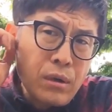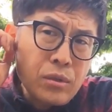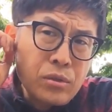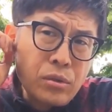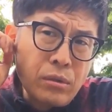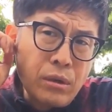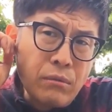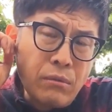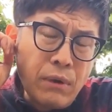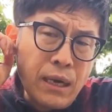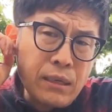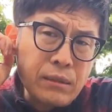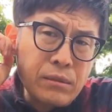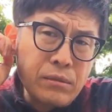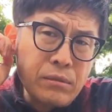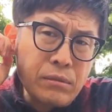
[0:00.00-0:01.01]
それ
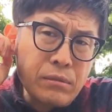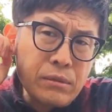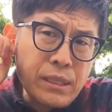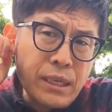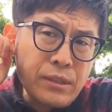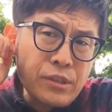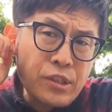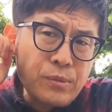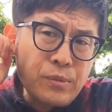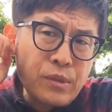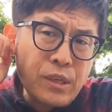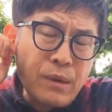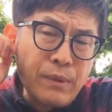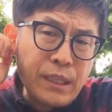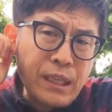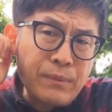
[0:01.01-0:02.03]
は偶然自分
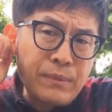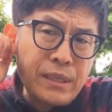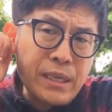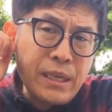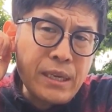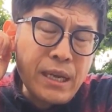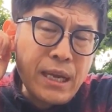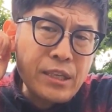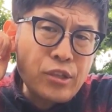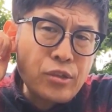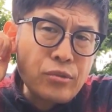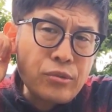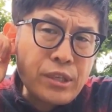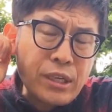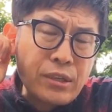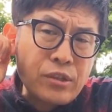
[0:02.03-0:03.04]
がまだ見えない
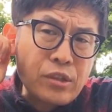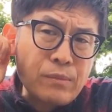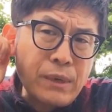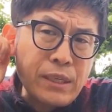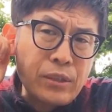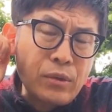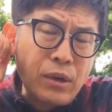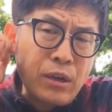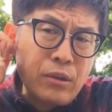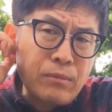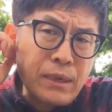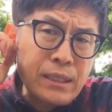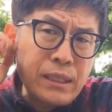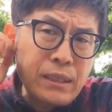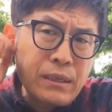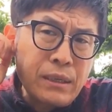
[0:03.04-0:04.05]
執着、つまり
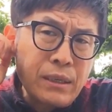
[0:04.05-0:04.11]
トラウマに